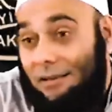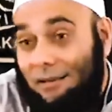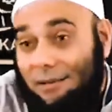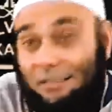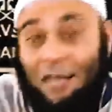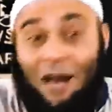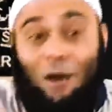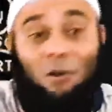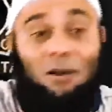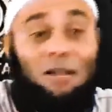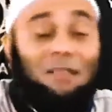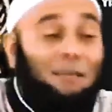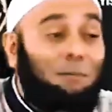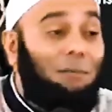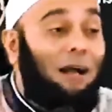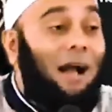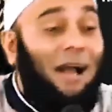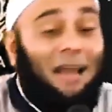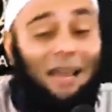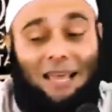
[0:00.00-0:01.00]
Sahur nanti
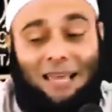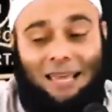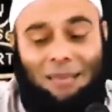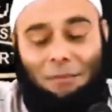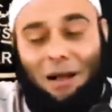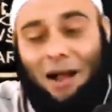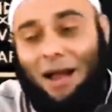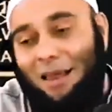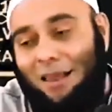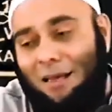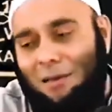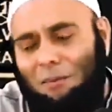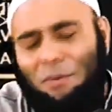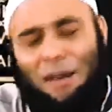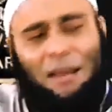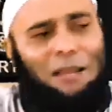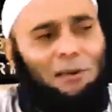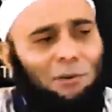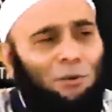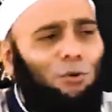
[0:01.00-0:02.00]
makan lagi, makannya
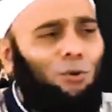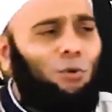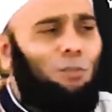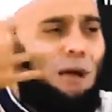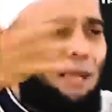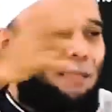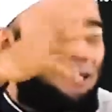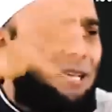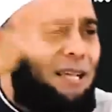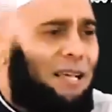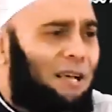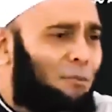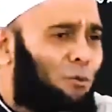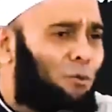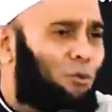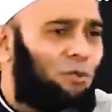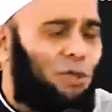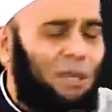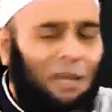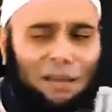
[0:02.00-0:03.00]
paling kurma tiga butir,